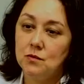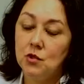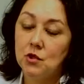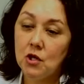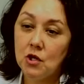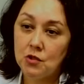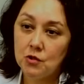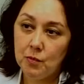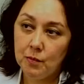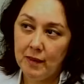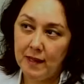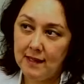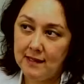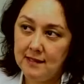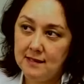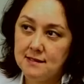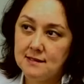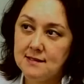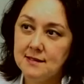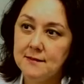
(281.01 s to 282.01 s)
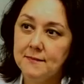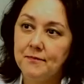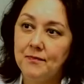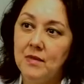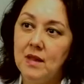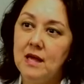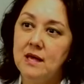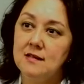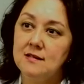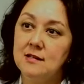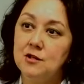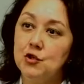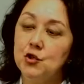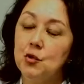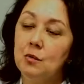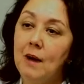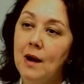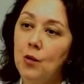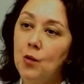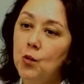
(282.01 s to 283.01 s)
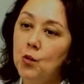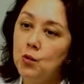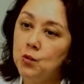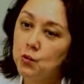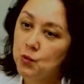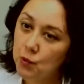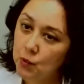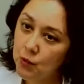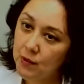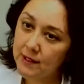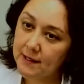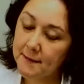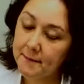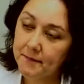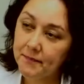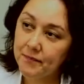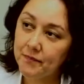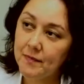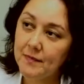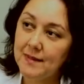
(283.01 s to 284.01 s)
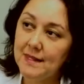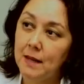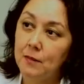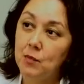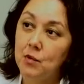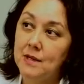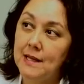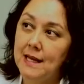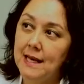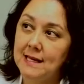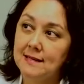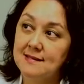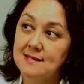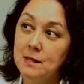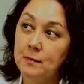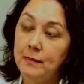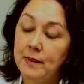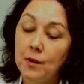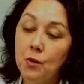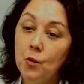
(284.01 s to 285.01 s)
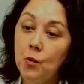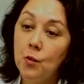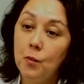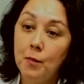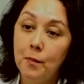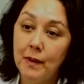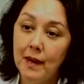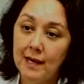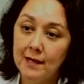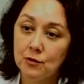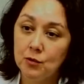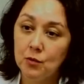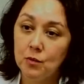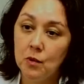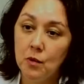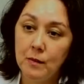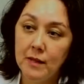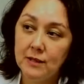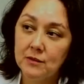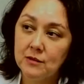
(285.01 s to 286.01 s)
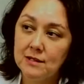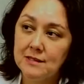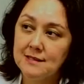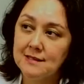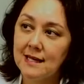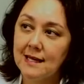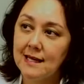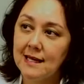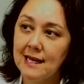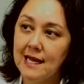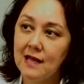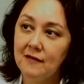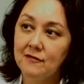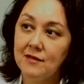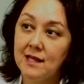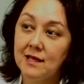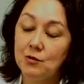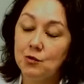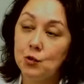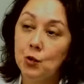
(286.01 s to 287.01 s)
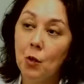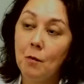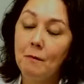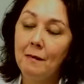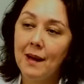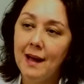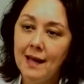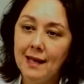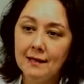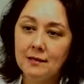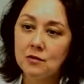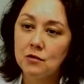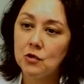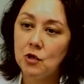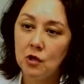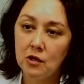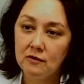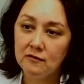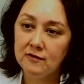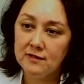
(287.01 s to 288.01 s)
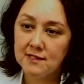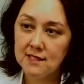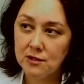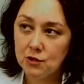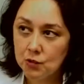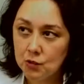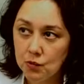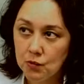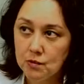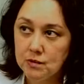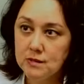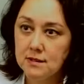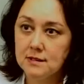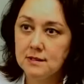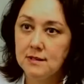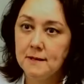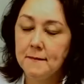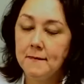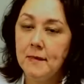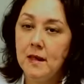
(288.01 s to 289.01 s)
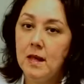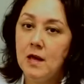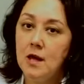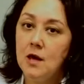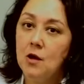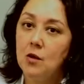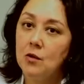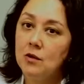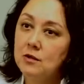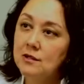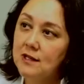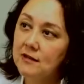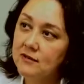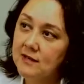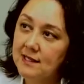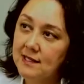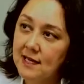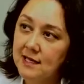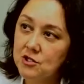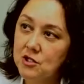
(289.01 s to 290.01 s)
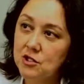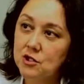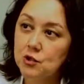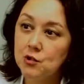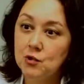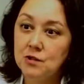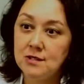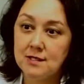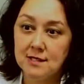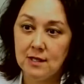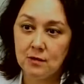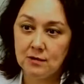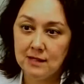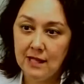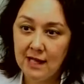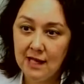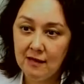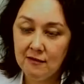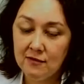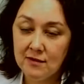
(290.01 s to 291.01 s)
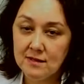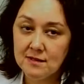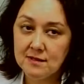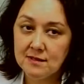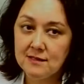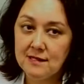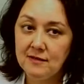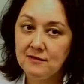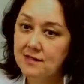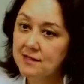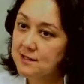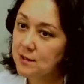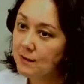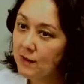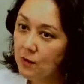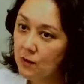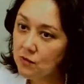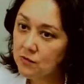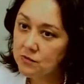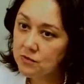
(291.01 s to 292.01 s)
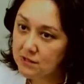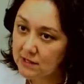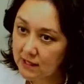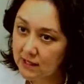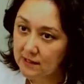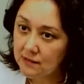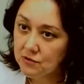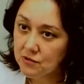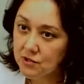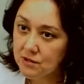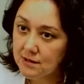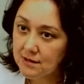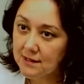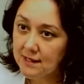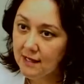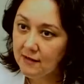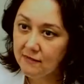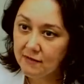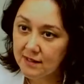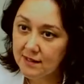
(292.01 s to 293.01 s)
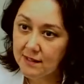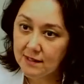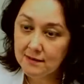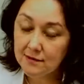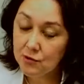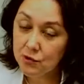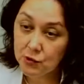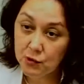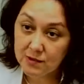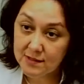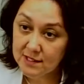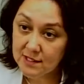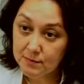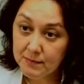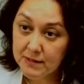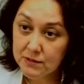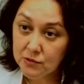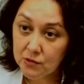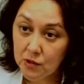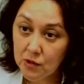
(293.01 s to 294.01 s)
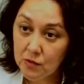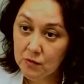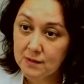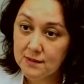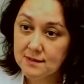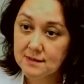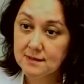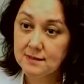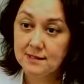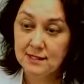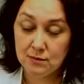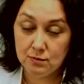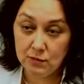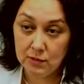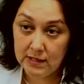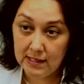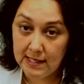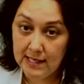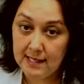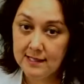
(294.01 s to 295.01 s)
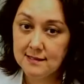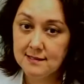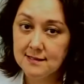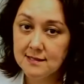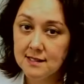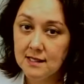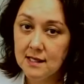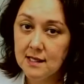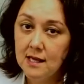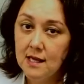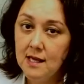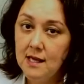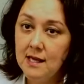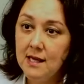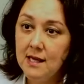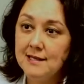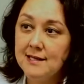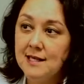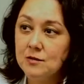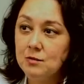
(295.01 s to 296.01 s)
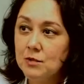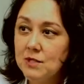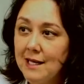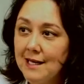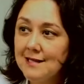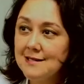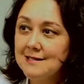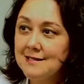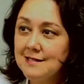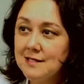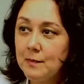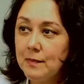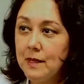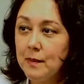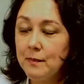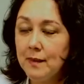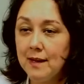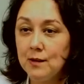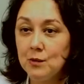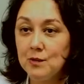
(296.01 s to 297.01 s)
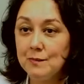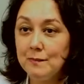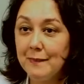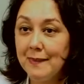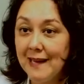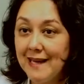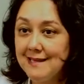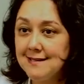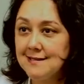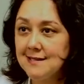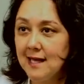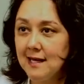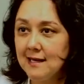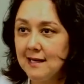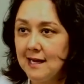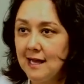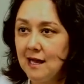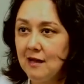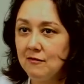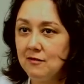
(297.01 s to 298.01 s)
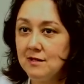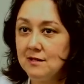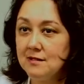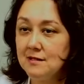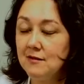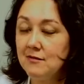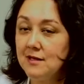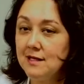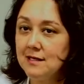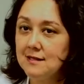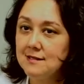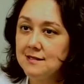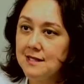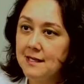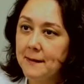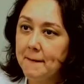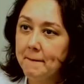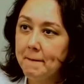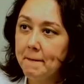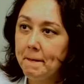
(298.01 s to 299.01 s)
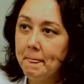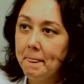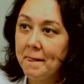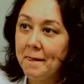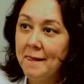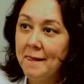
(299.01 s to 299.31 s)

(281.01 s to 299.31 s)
No nosso país, existe uma cultura da mulher se preocupar no momento que está grávida em tomar novas atitudes. Quando na verdade atitudes saudáveis devia ser uma constante na vida de todas as pessoas, das mulheres. E das mulheres que se preparam para estar grávidas, deveria sim